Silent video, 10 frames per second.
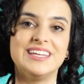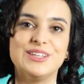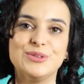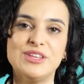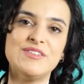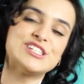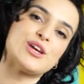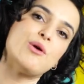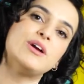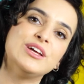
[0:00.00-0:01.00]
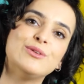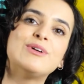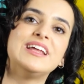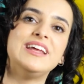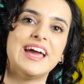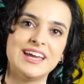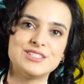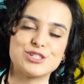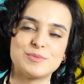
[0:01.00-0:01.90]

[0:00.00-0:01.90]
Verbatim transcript: Então toda vez que eu ia num cliente,